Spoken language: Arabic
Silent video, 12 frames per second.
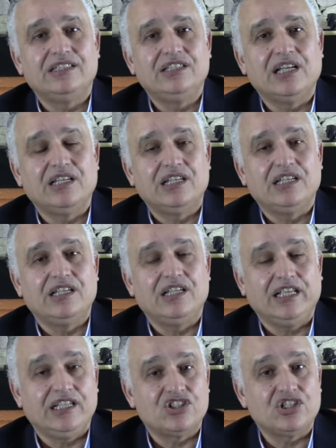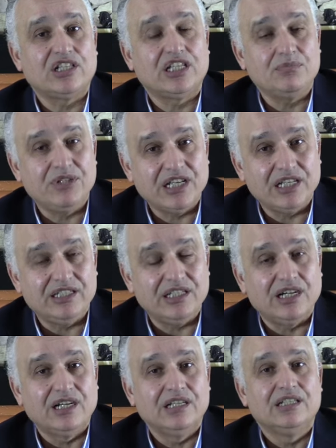ديال العلاجات
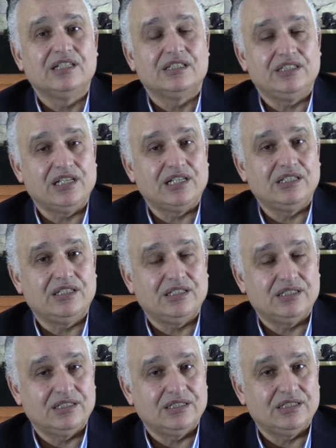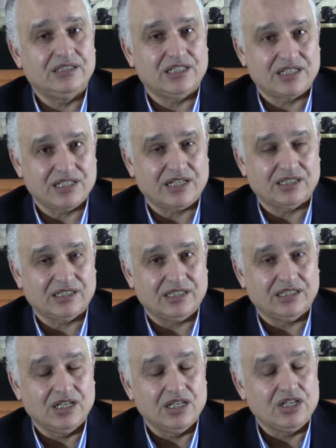الكيميائيه ديال آه، ديال السرطان
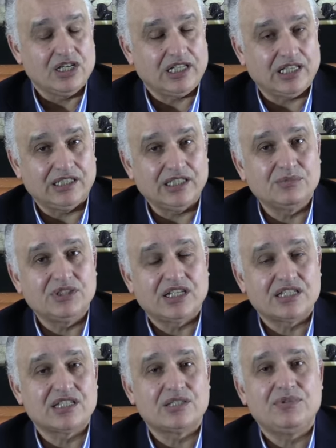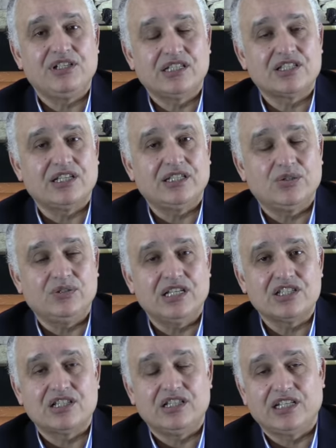بحال عدد من الدراسات بينت انه
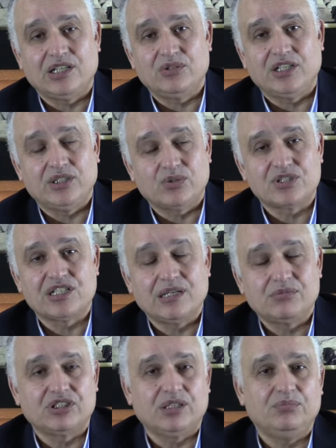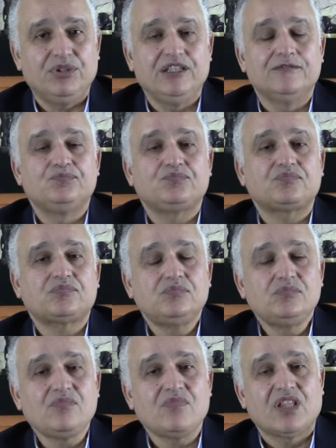الناس اللي كانوا كيديروا الصيام الطبي
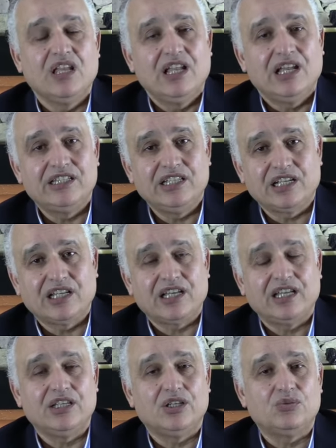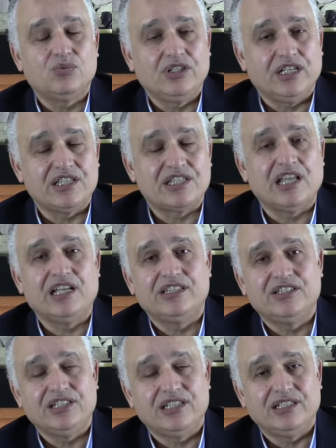هذاك القي والاسهال
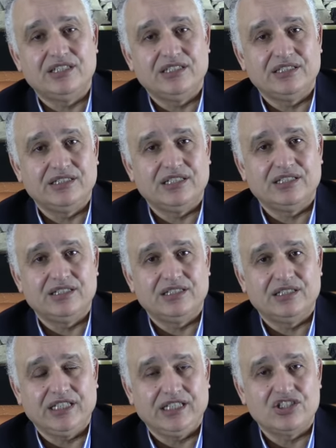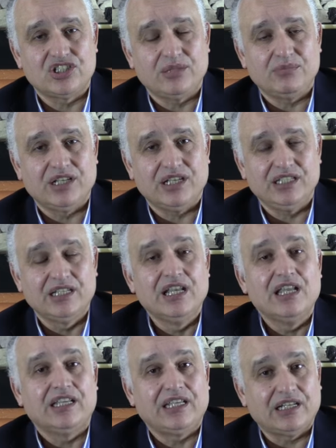ديال ديال العلاج الكيميائي
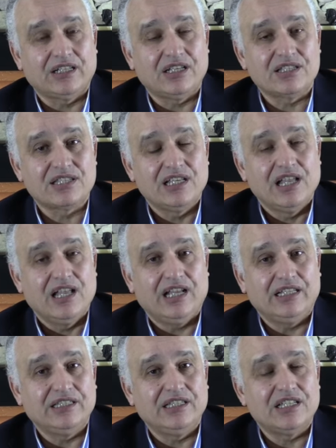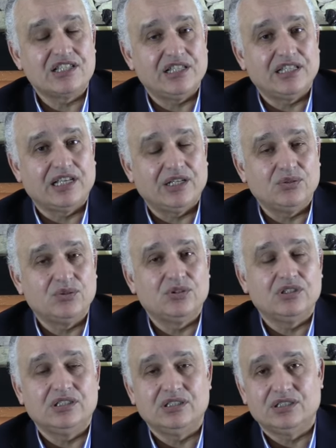كينقص عند الناس اللي كانوا
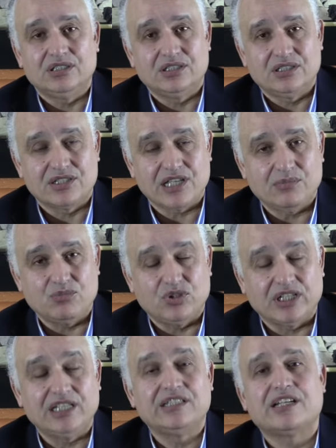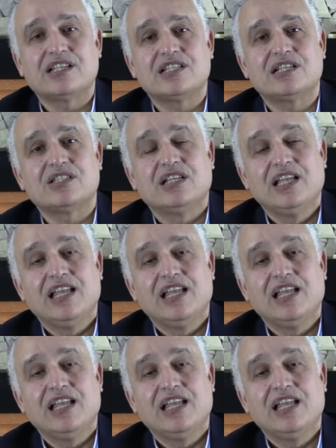آه، صاموا كاين دراسات